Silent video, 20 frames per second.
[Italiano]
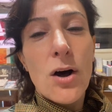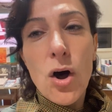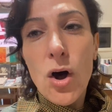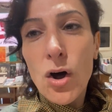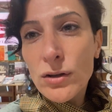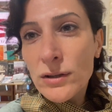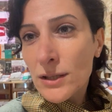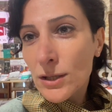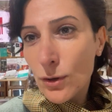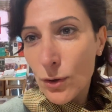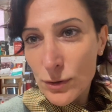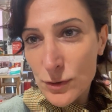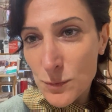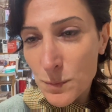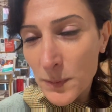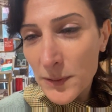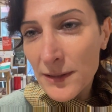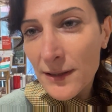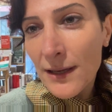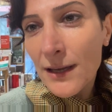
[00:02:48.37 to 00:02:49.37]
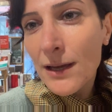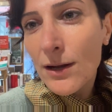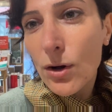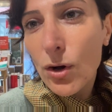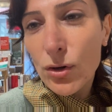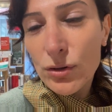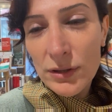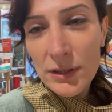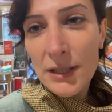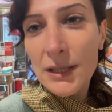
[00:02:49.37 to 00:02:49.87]
Ogni ospite,
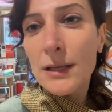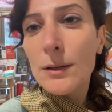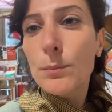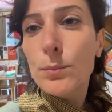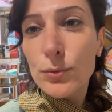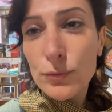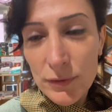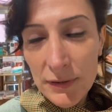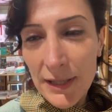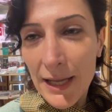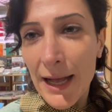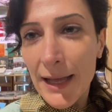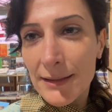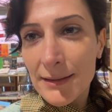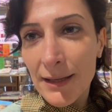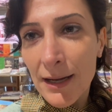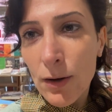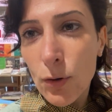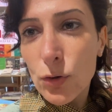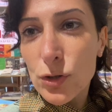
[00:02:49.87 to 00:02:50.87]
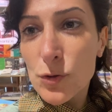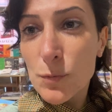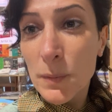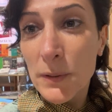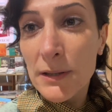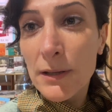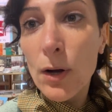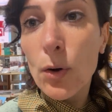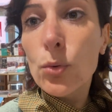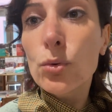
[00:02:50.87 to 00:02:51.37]
ogni puntata
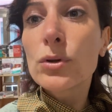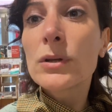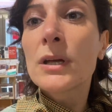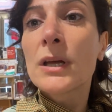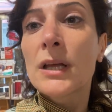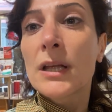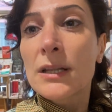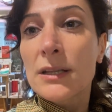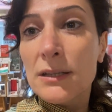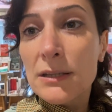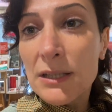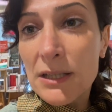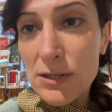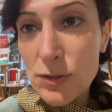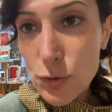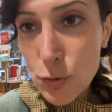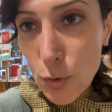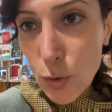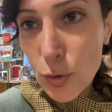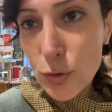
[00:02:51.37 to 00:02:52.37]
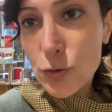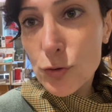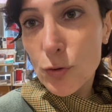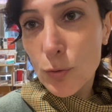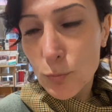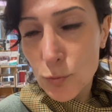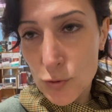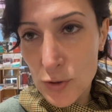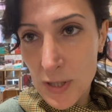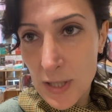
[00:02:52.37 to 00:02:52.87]
ospita un
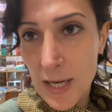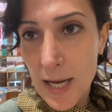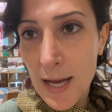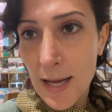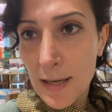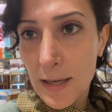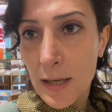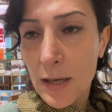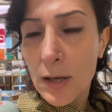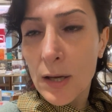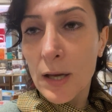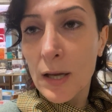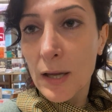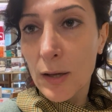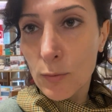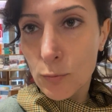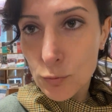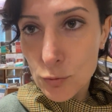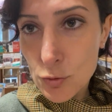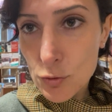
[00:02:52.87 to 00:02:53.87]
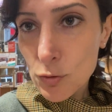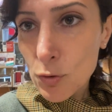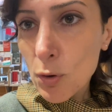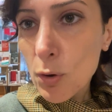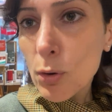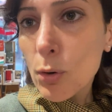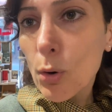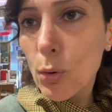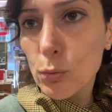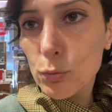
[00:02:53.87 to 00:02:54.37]
discorso musicale. È un
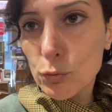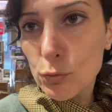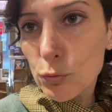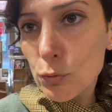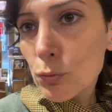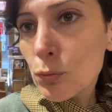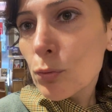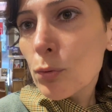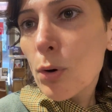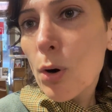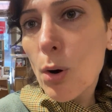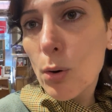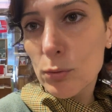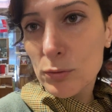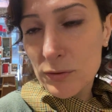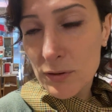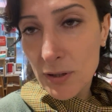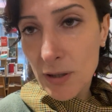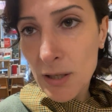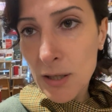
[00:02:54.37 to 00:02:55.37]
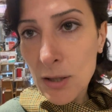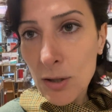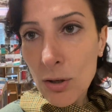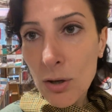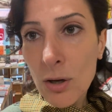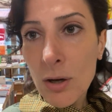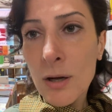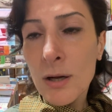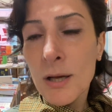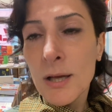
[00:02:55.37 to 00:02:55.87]
solo, un duo, un
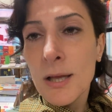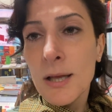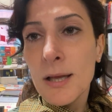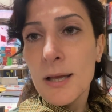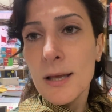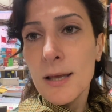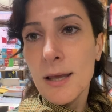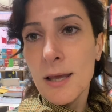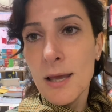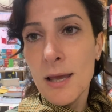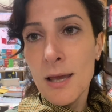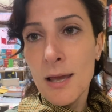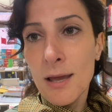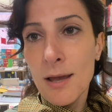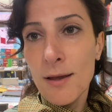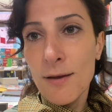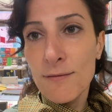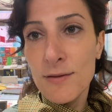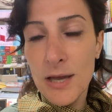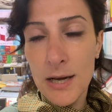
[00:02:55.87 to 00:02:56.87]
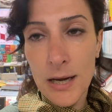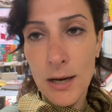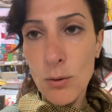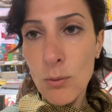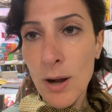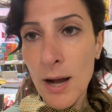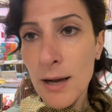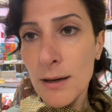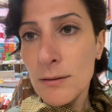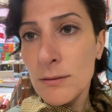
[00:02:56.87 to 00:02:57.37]
trio che viene
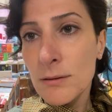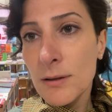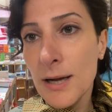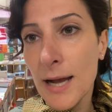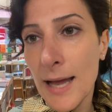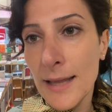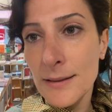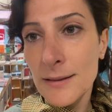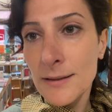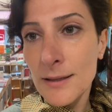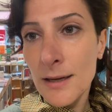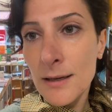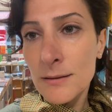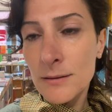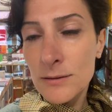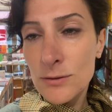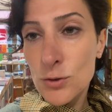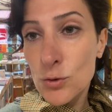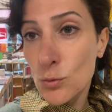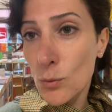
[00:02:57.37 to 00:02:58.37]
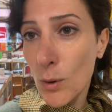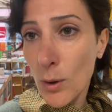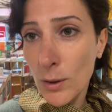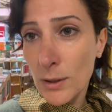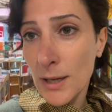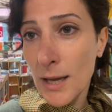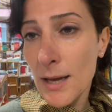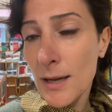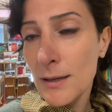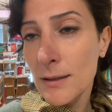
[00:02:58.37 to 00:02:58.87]
qua, canta,
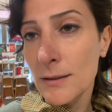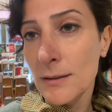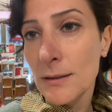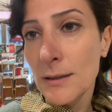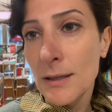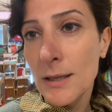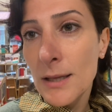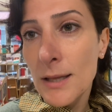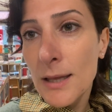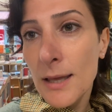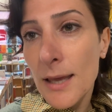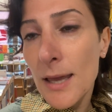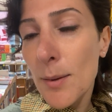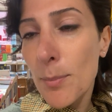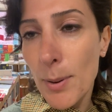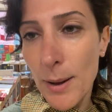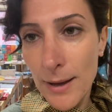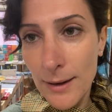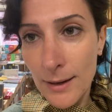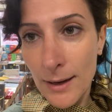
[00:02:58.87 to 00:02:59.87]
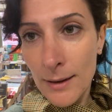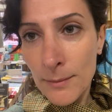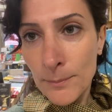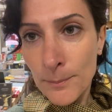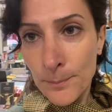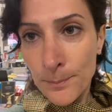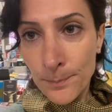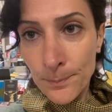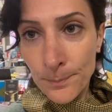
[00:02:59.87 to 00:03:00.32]
suona e parla.